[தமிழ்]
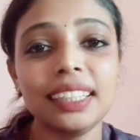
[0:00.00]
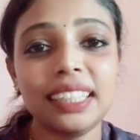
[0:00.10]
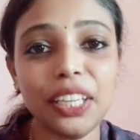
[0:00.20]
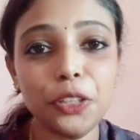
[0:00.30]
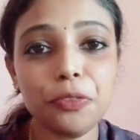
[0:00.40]

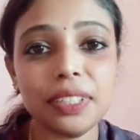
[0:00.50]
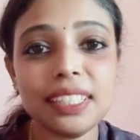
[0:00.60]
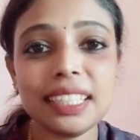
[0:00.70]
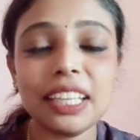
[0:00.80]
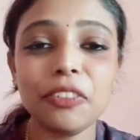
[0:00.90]
தேங்க்யூ
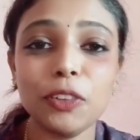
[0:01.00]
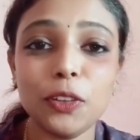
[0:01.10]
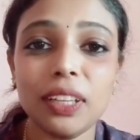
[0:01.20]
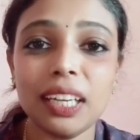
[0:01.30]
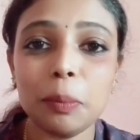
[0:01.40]
ஃப்ரெண்ட்ஸ் இவ்வளோ
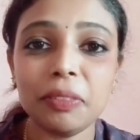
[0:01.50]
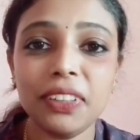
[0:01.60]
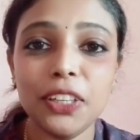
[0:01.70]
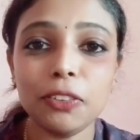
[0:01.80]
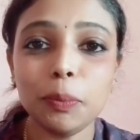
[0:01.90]
நேரம் நம்ம வீடியோவை